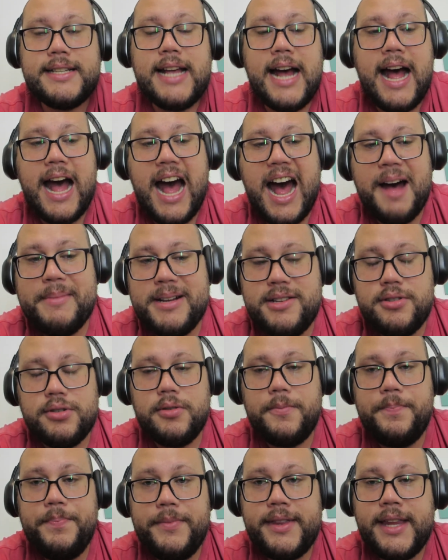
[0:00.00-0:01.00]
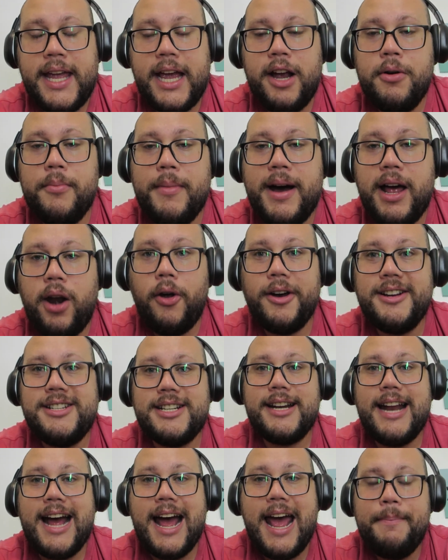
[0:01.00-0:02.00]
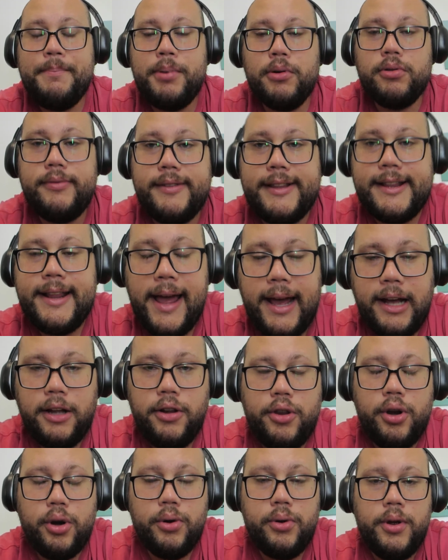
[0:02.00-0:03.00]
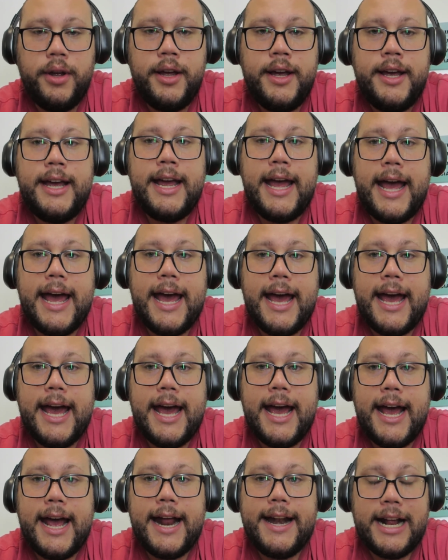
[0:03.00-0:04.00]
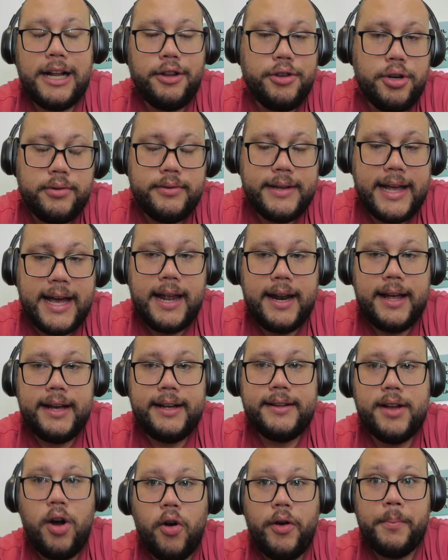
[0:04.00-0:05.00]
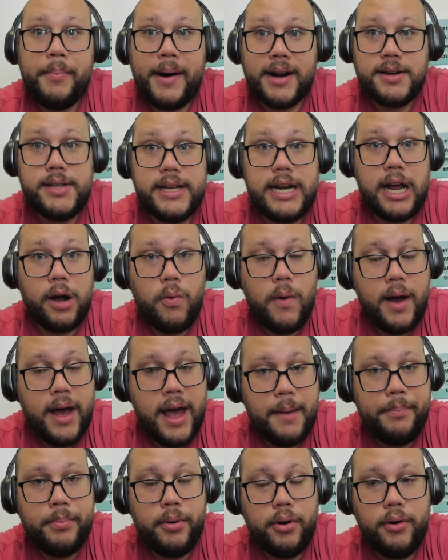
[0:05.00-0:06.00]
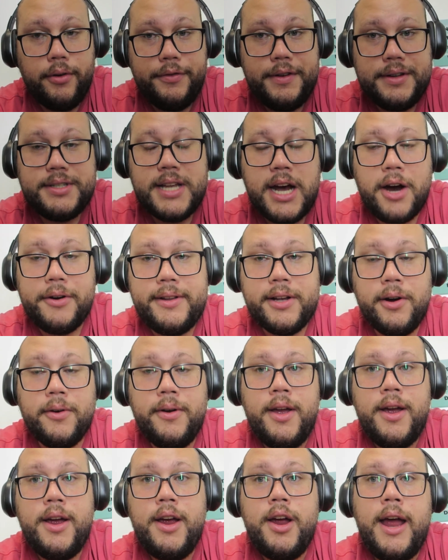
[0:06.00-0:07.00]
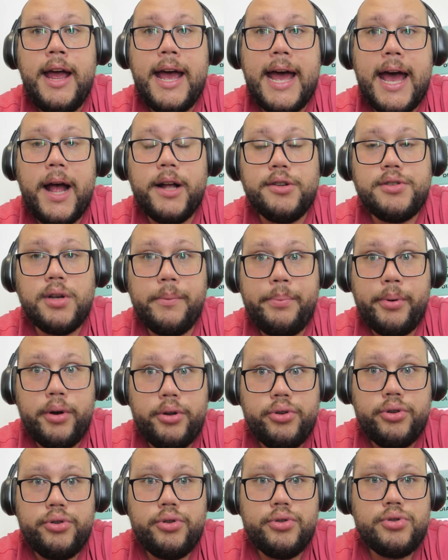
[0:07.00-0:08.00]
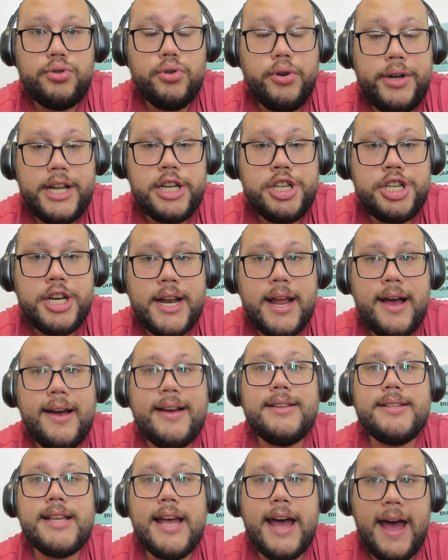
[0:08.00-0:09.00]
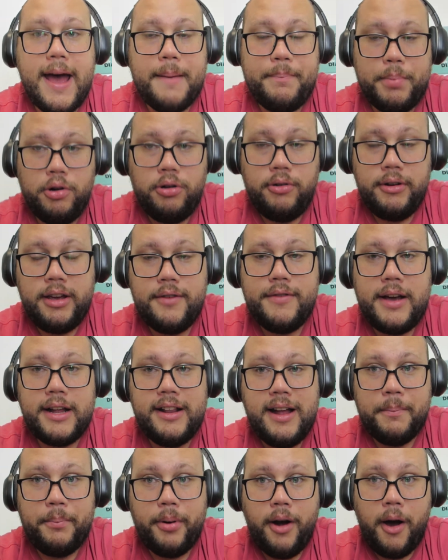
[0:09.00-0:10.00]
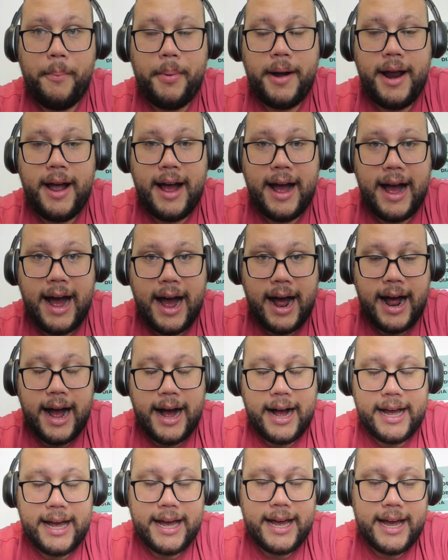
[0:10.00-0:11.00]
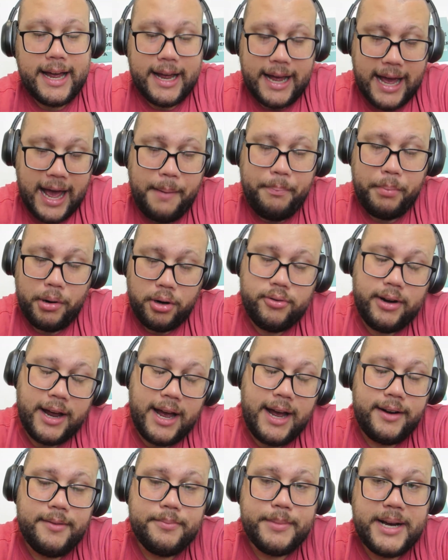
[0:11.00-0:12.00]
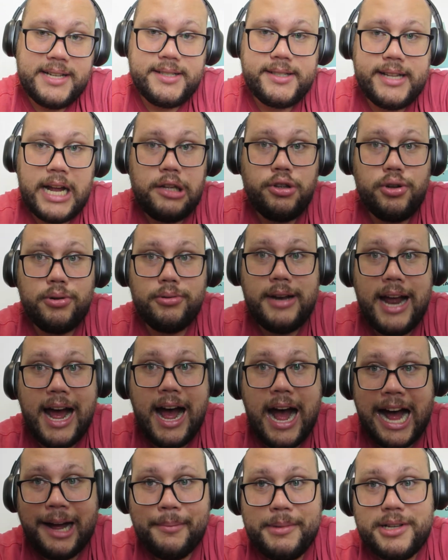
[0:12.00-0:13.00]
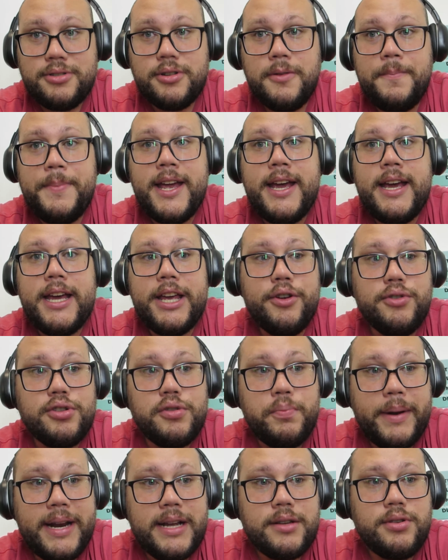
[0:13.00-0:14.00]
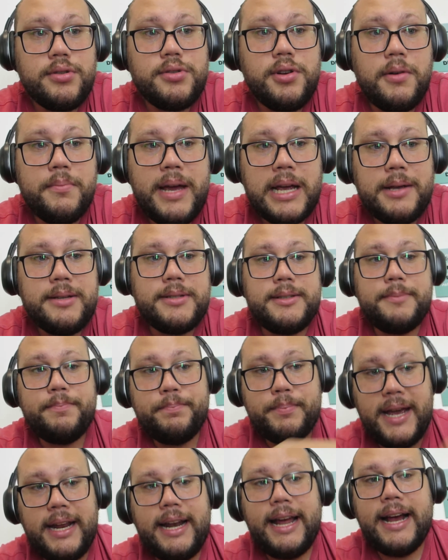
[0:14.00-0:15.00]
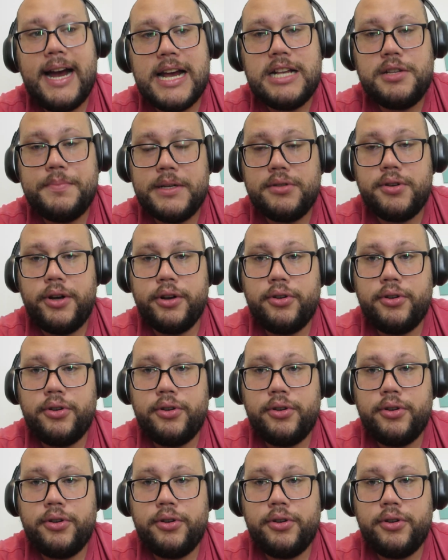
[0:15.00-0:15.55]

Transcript: A Amazon tem uma loja da Apple dentro, é, dentro dela, então em parceria com a Apple oficial. Então, é, são produtos originais Apple que vem da própria é, Apple, né? Mas dentro da Amazon e os preços são bem, bem legais, pessoal.